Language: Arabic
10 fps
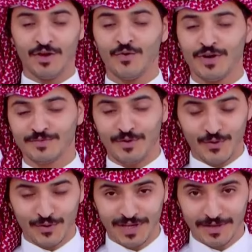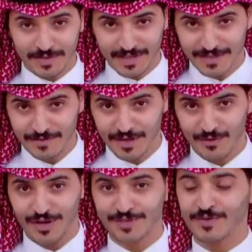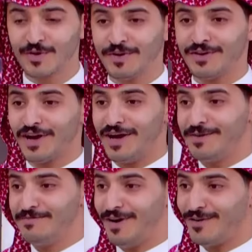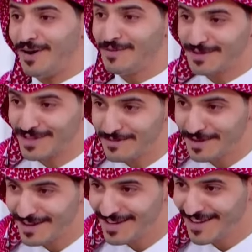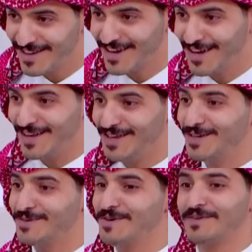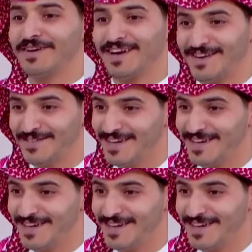واسمحوا لي باسمي واسمكم أن أرحب بأخواني المتسابقين الله يحييكم يا مرحبا